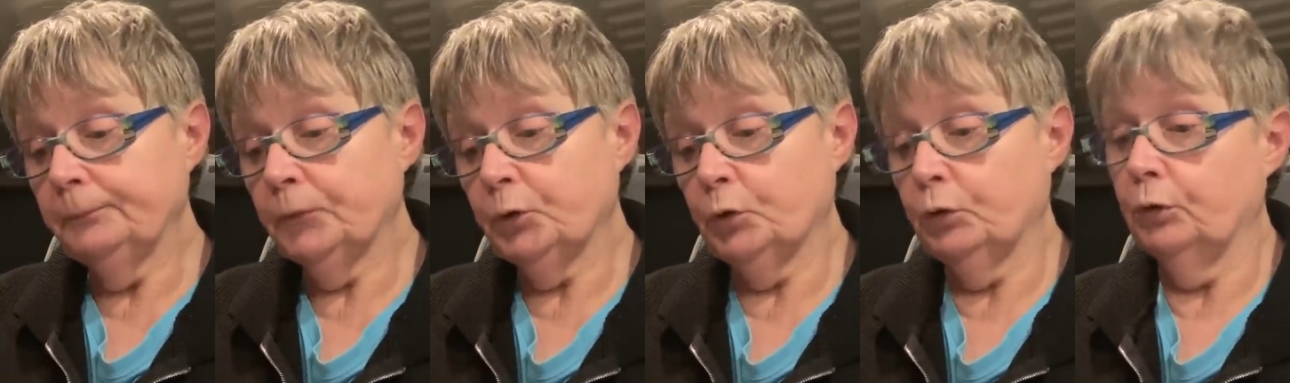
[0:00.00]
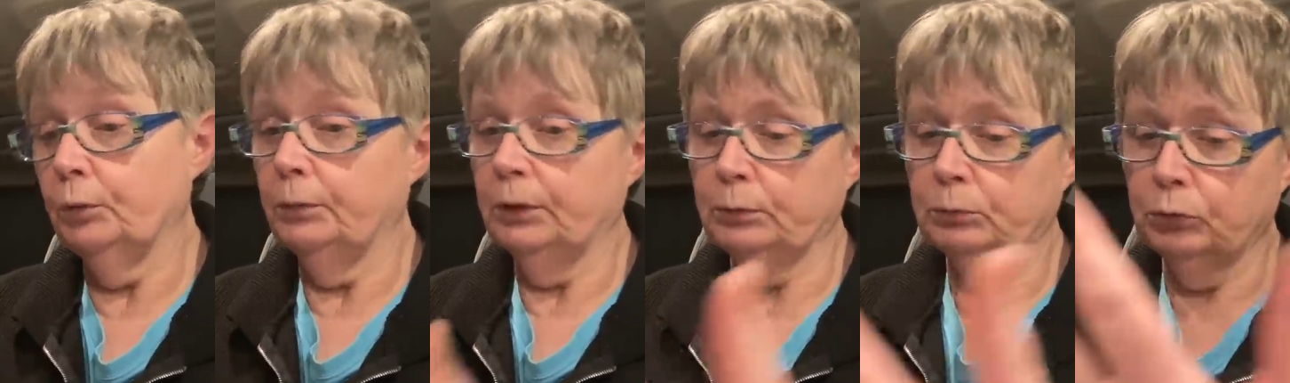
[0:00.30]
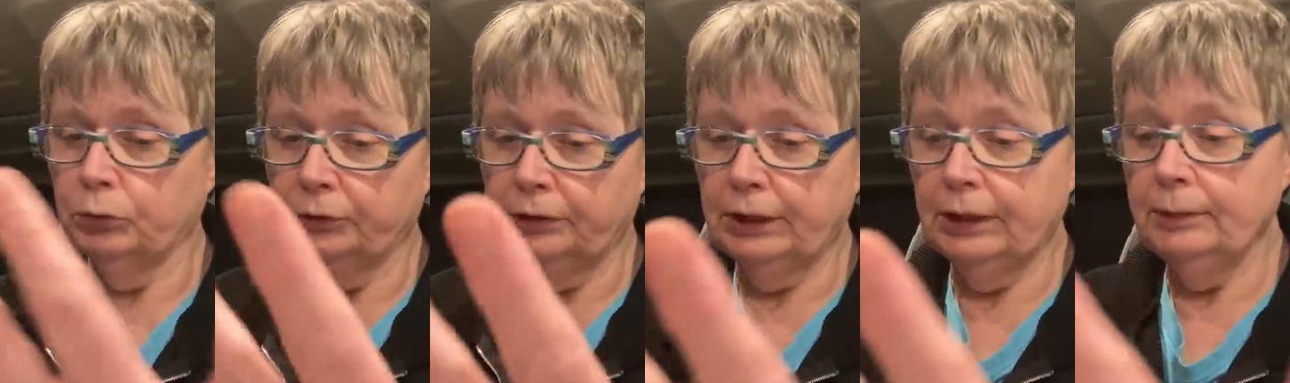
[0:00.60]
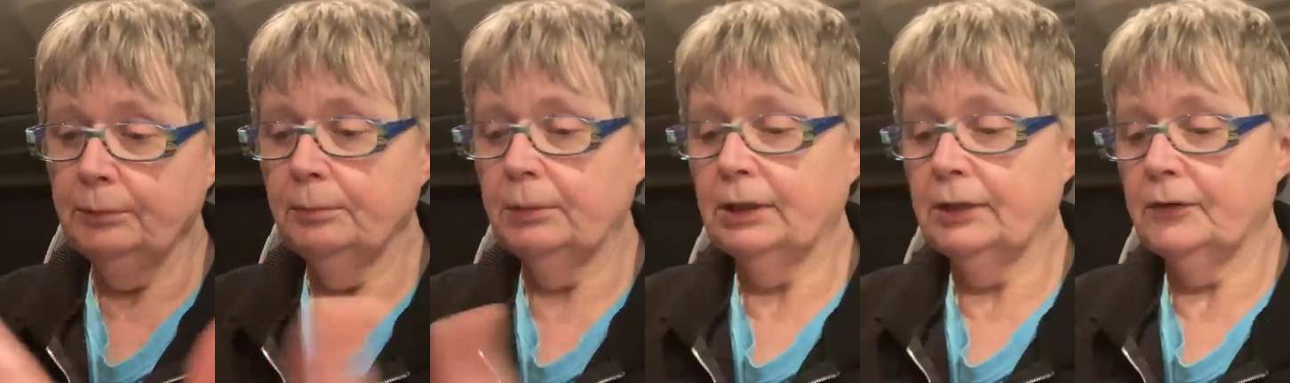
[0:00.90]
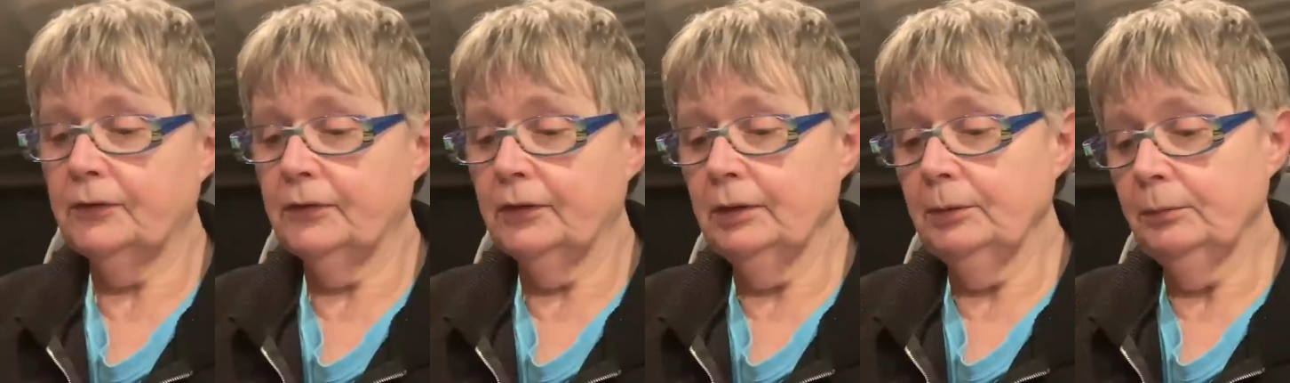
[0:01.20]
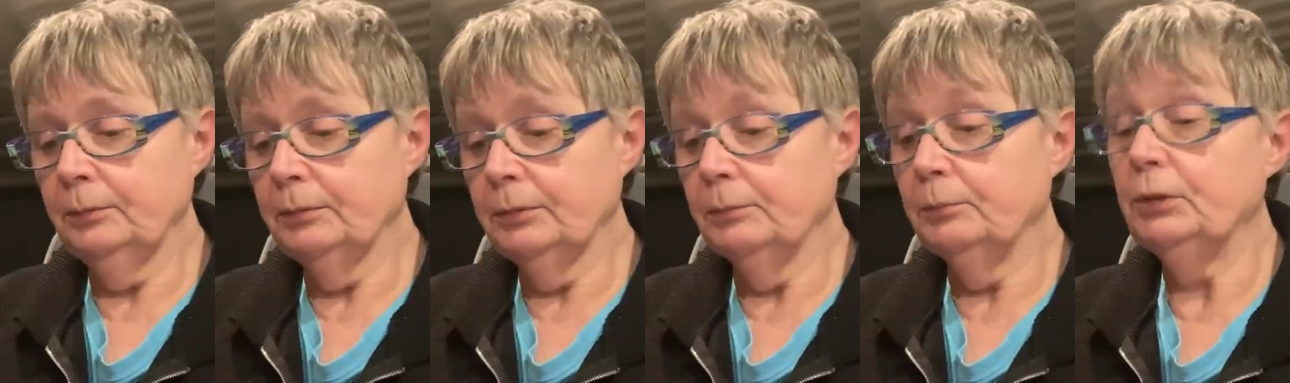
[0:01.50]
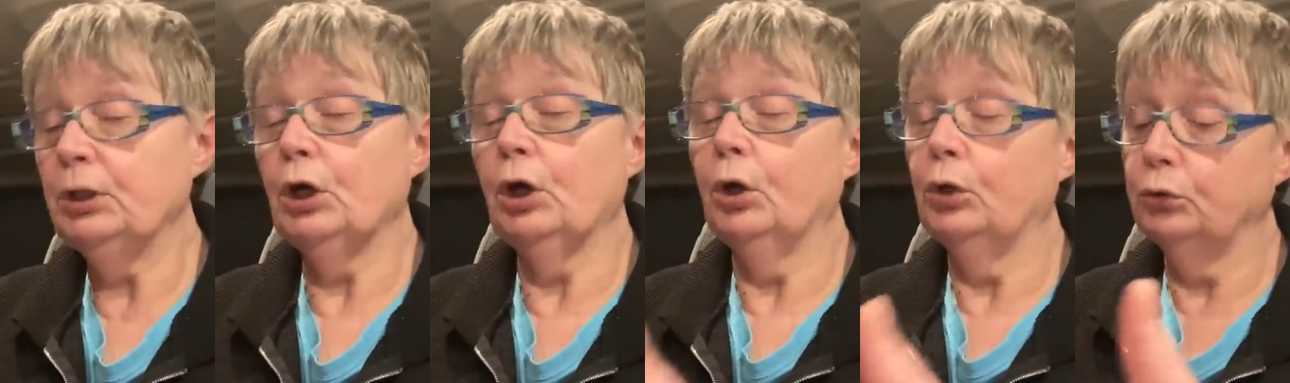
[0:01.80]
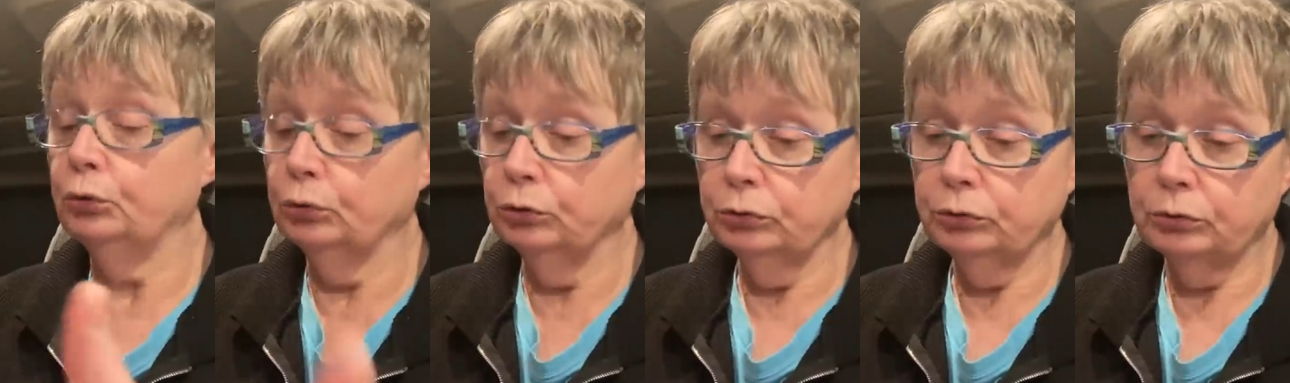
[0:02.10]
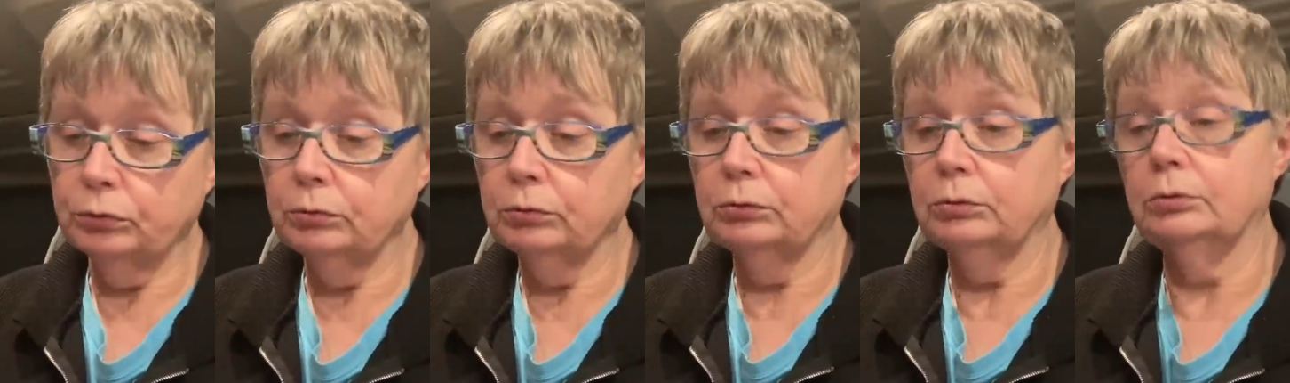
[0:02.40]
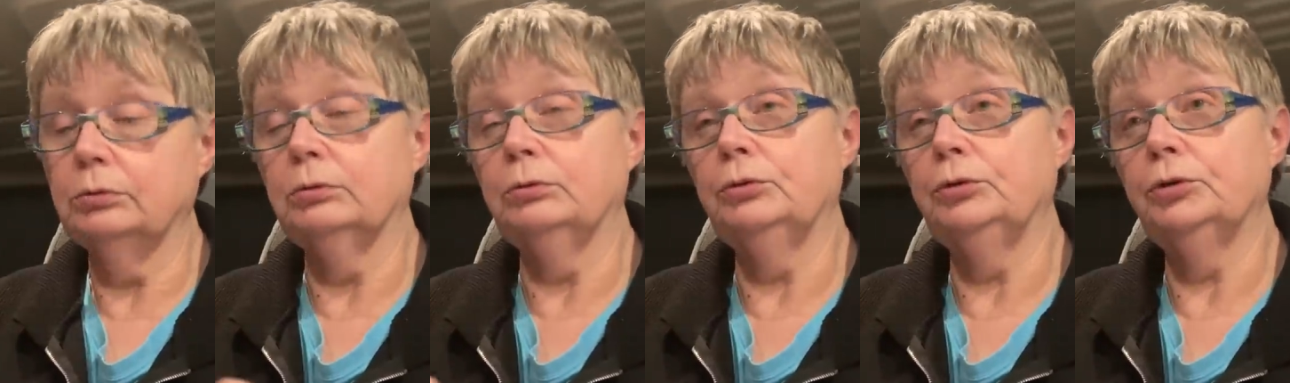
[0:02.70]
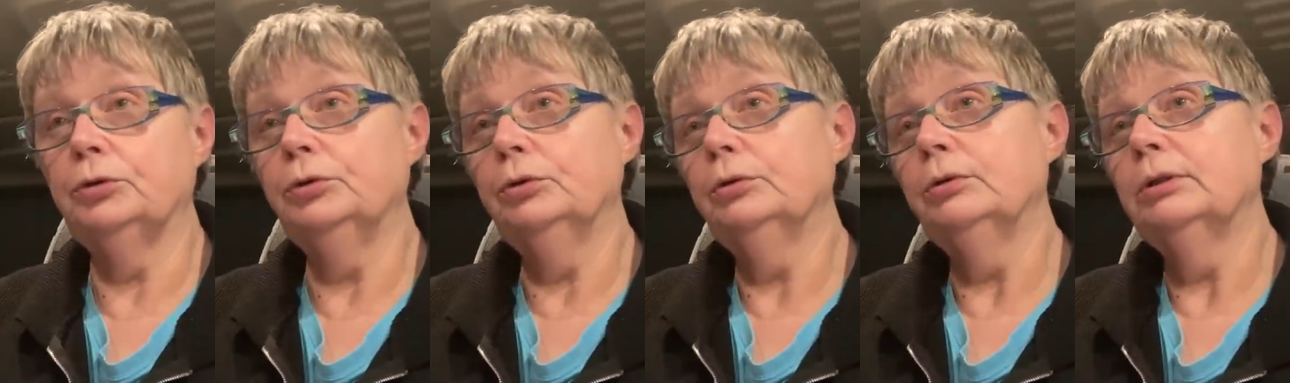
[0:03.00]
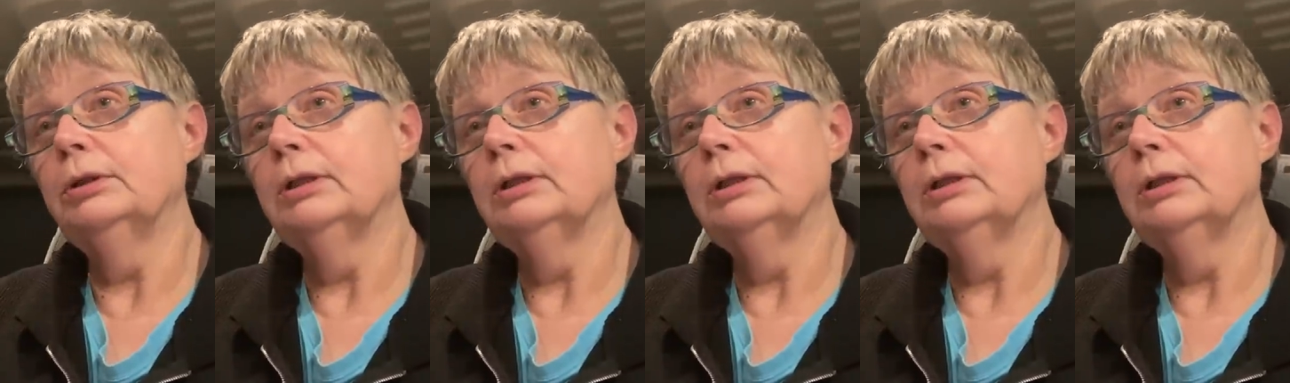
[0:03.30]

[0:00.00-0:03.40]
comme en Bretagne par exemple, mais un autre euh, lieu.